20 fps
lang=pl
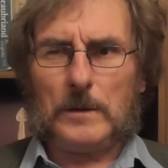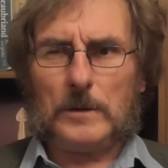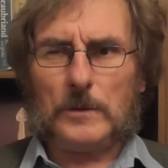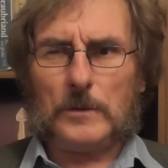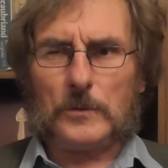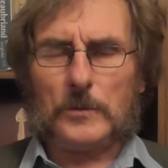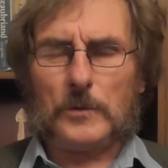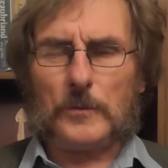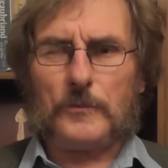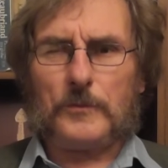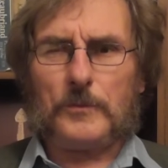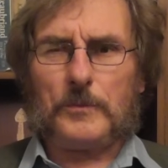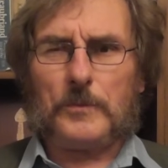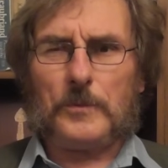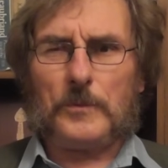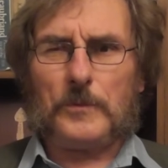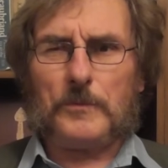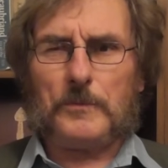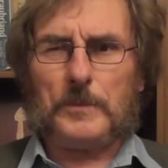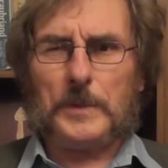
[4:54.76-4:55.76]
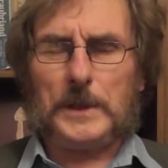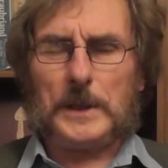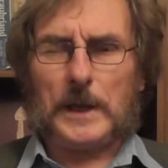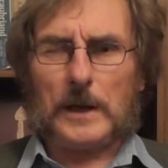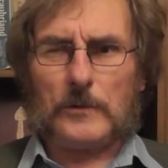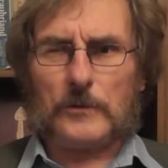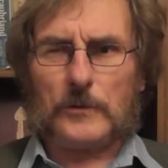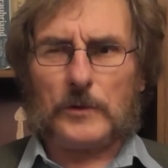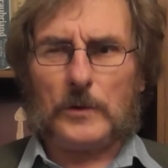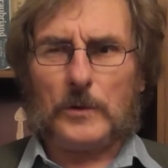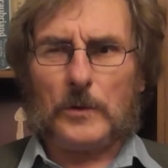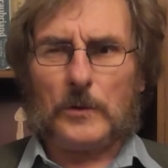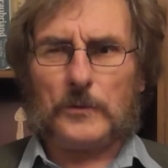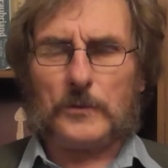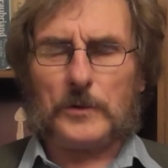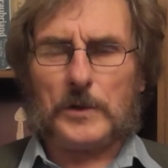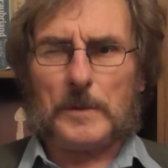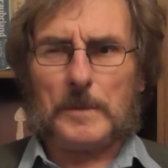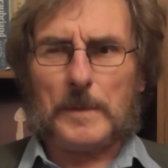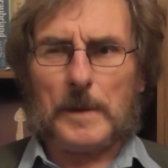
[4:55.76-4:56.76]
No to w, w, mitach
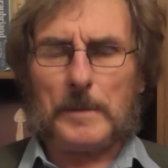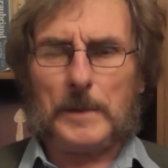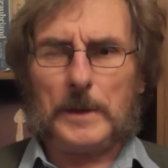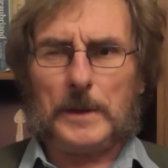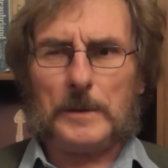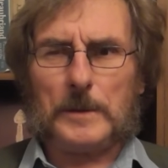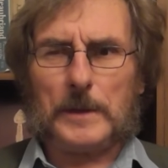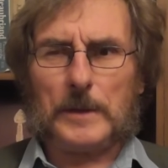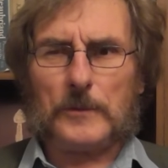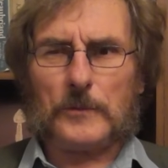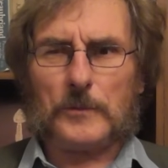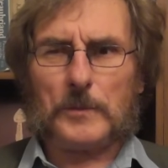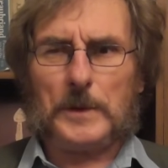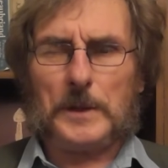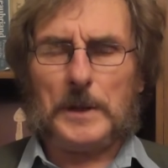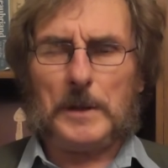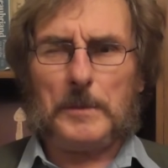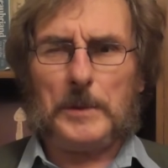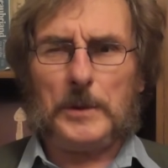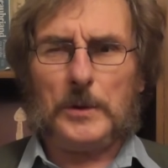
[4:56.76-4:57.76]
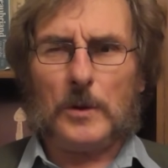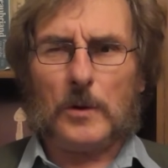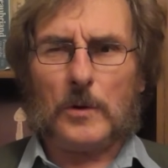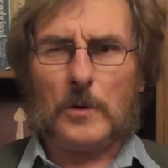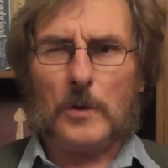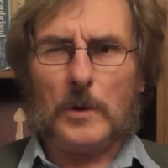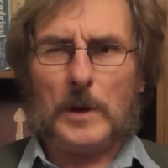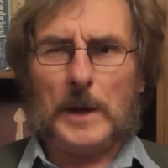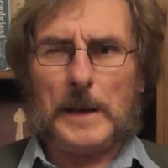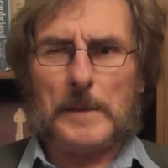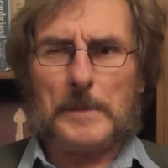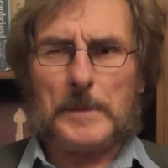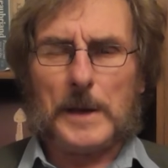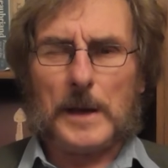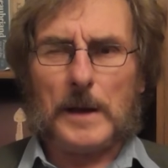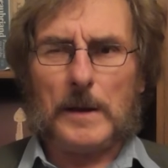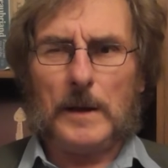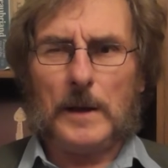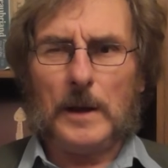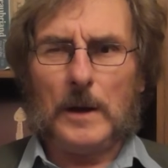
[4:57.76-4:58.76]
żydowskich mamy ten słynny mit o
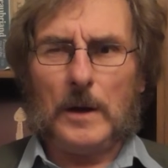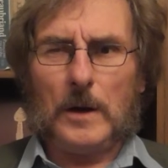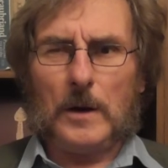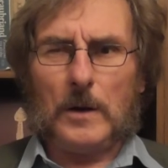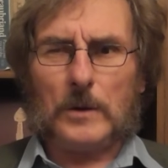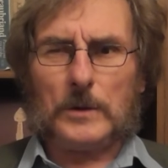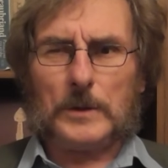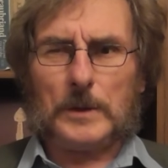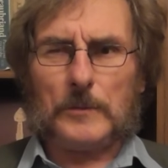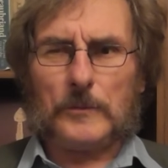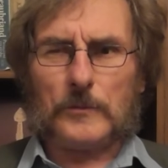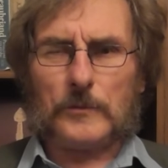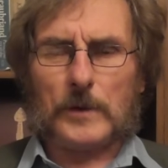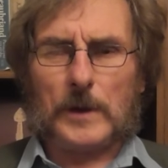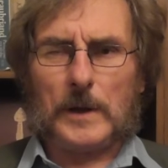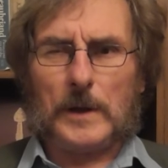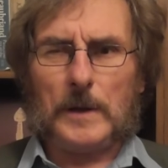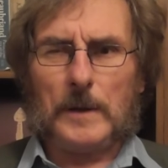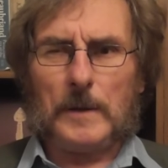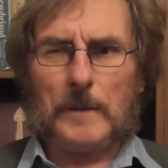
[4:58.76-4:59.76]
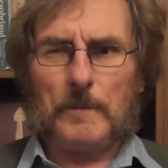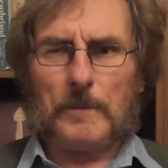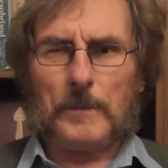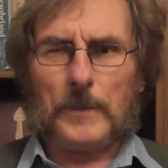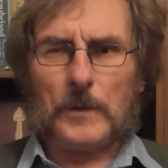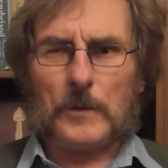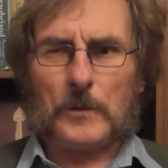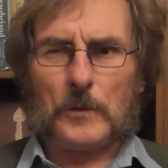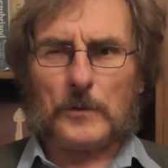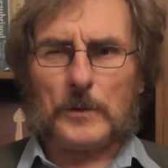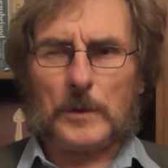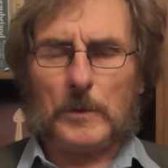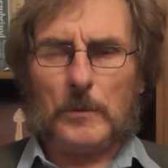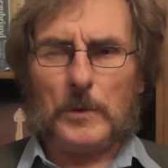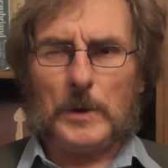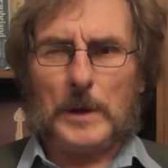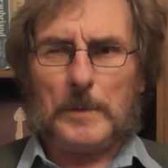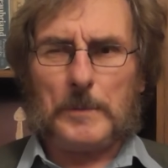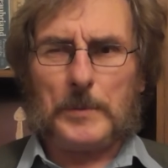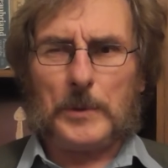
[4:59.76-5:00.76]
golemie, o tym, że został
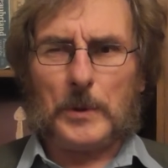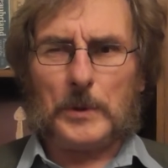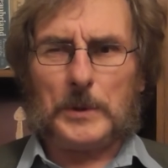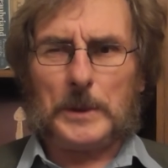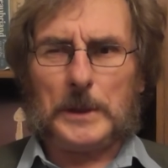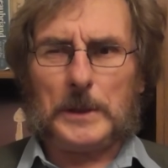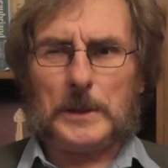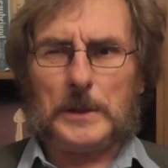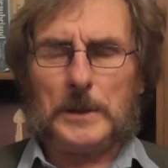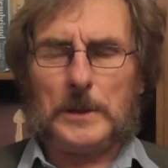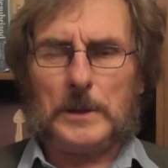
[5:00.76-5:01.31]
ulepiony